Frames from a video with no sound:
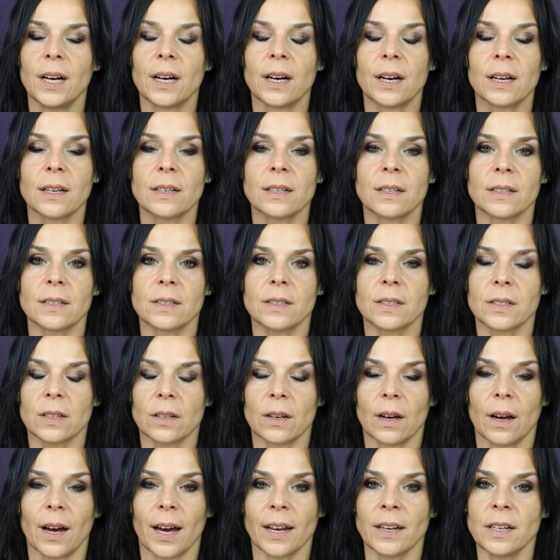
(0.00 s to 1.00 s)
anders
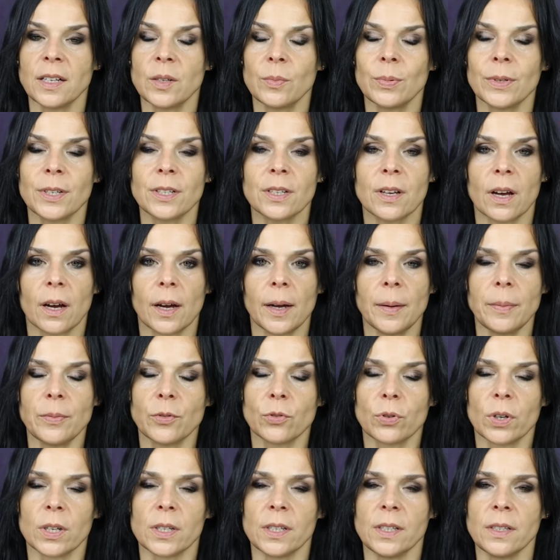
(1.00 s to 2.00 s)
Handel betreibt
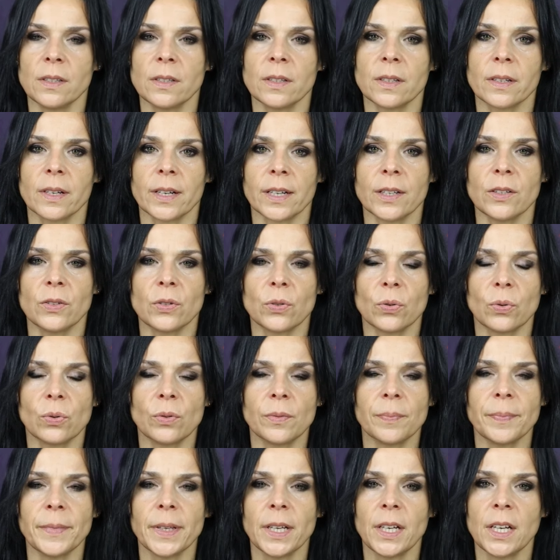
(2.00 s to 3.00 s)
oder
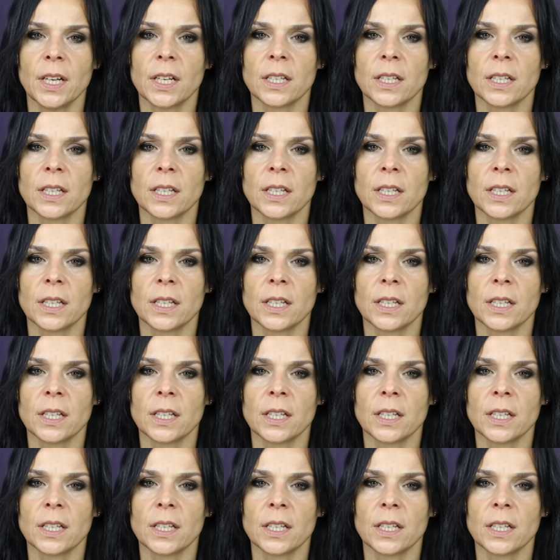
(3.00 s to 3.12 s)
Dienstleistungen.